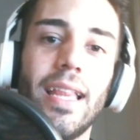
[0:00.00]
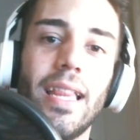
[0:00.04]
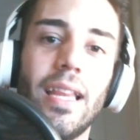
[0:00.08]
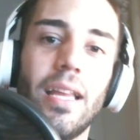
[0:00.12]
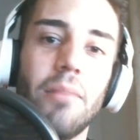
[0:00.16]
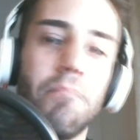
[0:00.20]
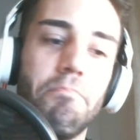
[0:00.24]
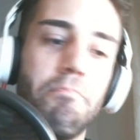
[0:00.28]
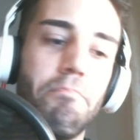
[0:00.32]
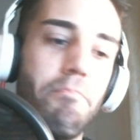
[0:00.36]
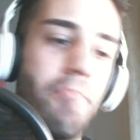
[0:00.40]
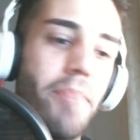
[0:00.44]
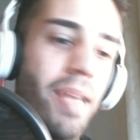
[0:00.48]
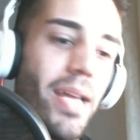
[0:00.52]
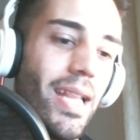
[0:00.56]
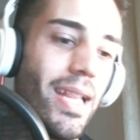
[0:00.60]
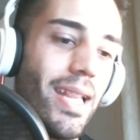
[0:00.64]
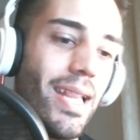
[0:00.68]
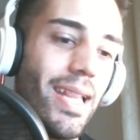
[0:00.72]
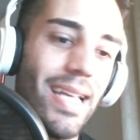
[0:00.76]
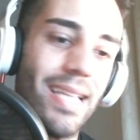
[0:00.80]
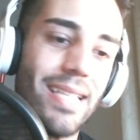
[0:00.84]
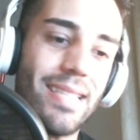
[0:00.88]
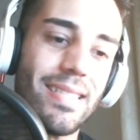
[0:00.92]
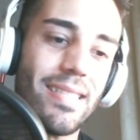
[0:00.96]
la
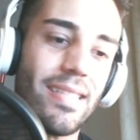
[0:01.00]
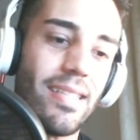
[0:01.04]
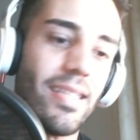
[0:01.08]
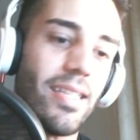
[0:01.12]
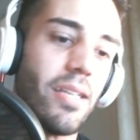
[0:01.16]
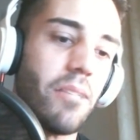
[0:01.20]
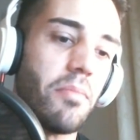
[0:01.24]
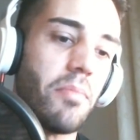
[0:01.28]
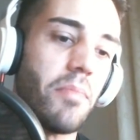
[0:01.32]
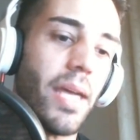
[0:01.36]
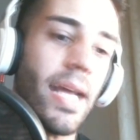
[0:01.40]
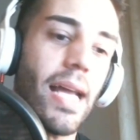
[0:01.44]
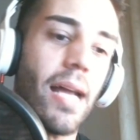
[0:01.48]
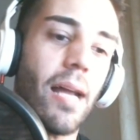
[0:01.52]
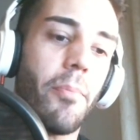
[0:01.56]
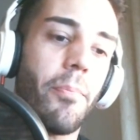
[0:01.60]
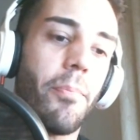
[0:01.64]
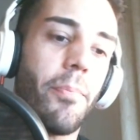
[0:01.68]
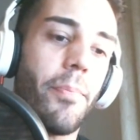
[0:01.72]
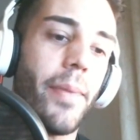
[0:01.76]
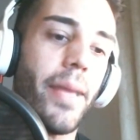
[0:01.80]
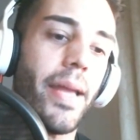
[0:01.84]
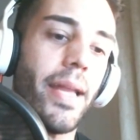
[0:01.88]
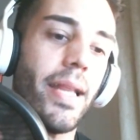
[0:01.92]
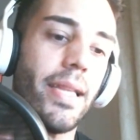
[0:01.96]
bellezza dei miei
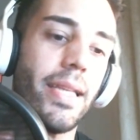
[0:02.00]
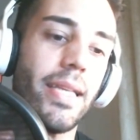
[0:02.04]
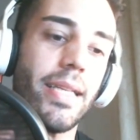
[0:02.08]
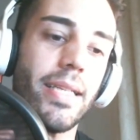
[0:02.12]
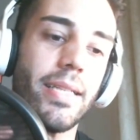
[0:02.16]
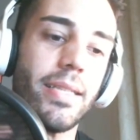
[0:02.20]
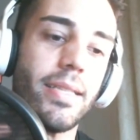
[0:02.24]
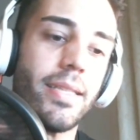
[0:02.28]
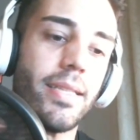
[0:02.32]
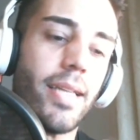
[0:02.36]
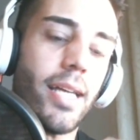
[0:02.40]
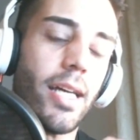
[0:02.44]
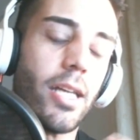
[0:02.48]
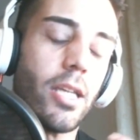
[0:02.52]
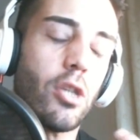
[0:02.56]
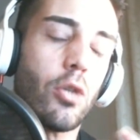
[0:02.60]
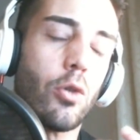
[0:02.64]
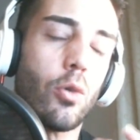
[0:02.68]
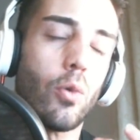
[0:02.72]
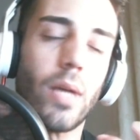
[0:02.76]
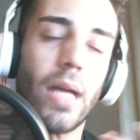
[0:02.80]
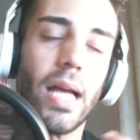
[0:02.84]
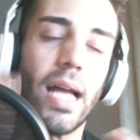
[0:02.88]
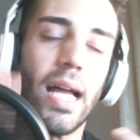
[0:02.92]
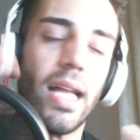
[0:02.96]
capelli
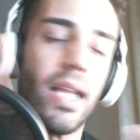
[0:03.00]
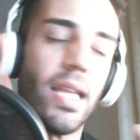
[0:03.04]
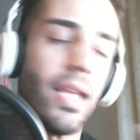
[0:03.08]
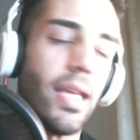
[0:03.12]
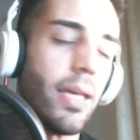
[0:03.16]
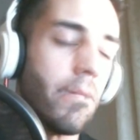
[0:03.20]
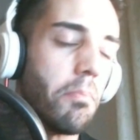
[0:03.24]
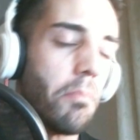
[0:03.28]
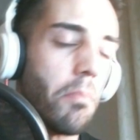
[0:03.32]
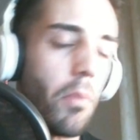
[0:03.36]
naturali,